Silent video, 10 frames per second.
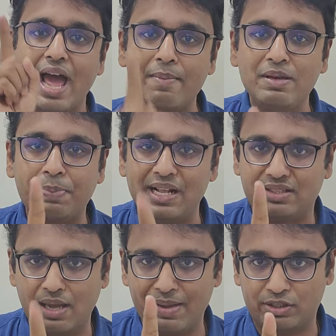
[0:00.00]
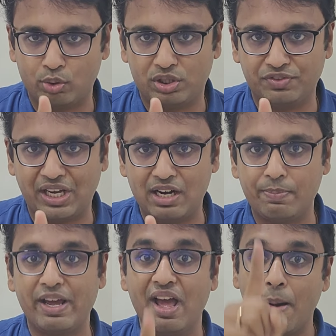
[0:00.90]
एमईपीएल सीएम एक्सक्लूसिव चैनल
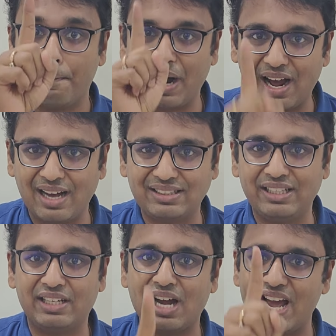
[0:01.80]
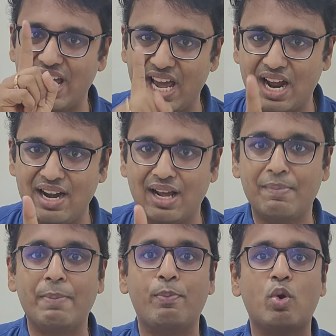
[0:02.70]
पे पक्का से देखना एक घंटा
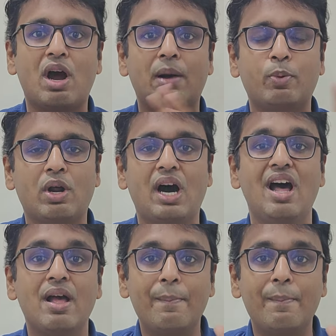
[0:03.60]
में पूरा का पूरा